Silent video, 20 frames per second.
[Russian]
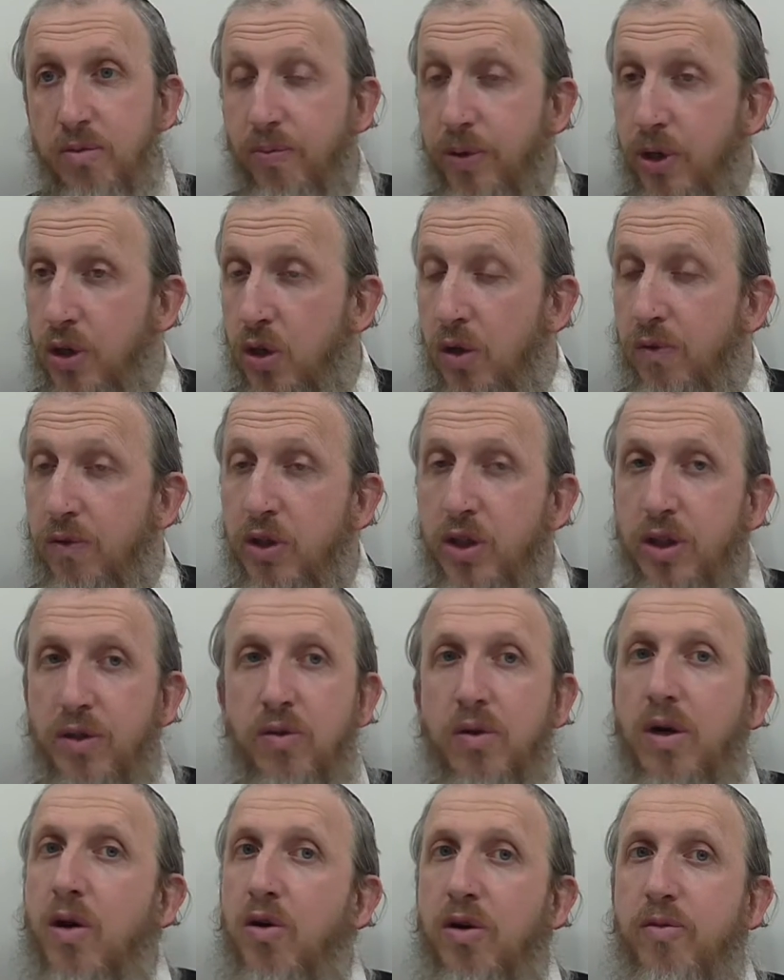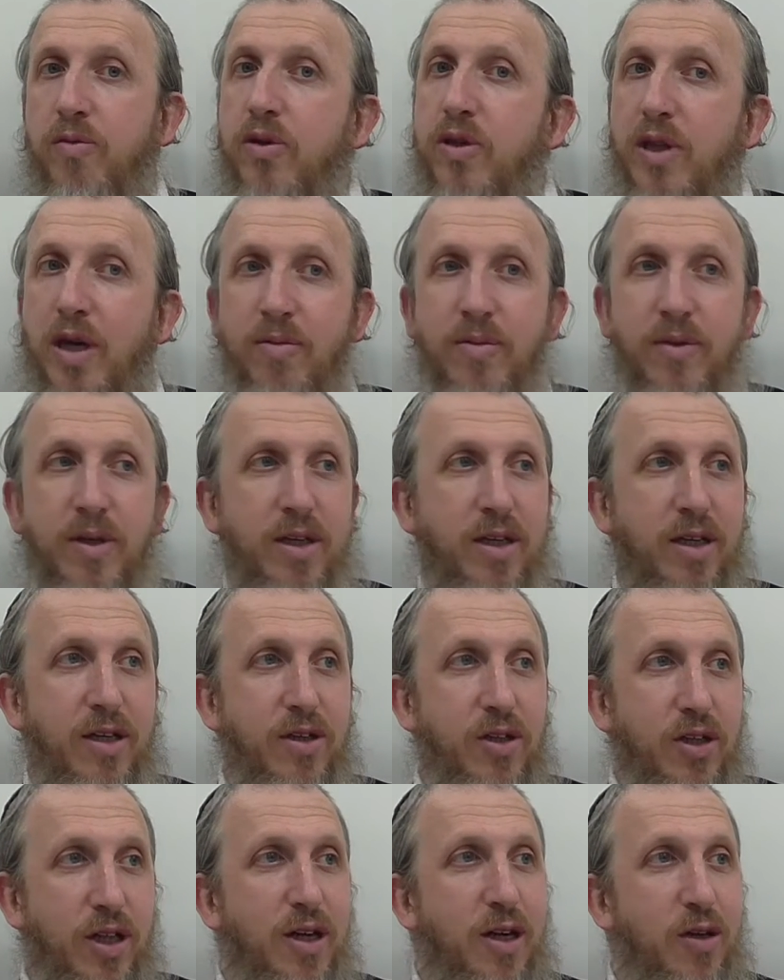Пришел в Ешиву какой-нибудь там э,
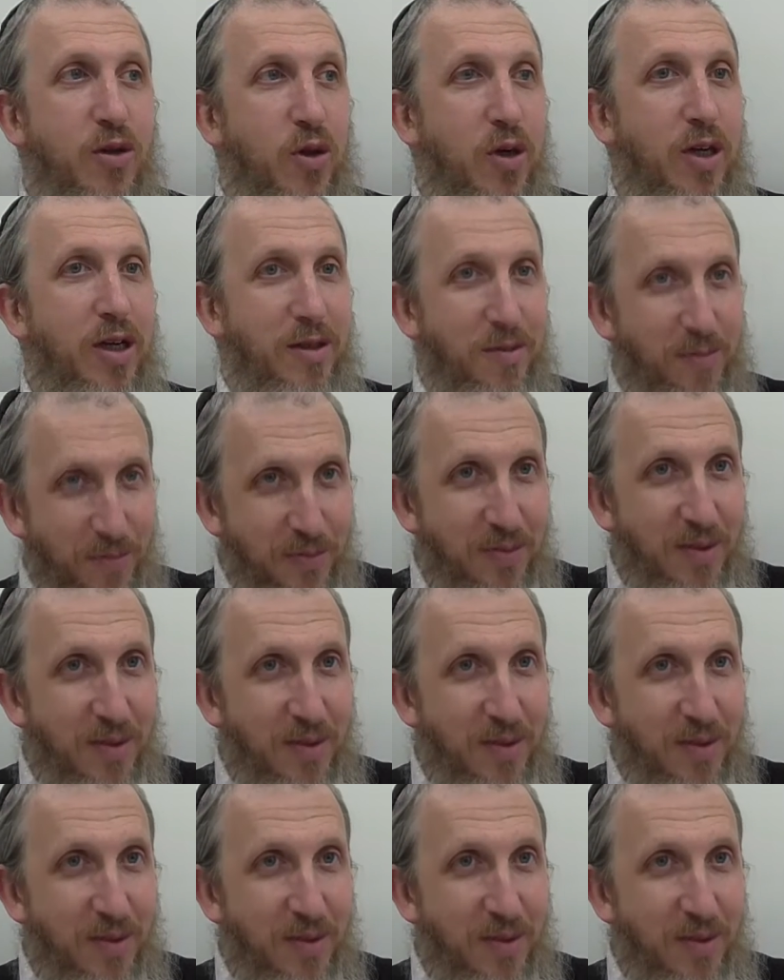человек, который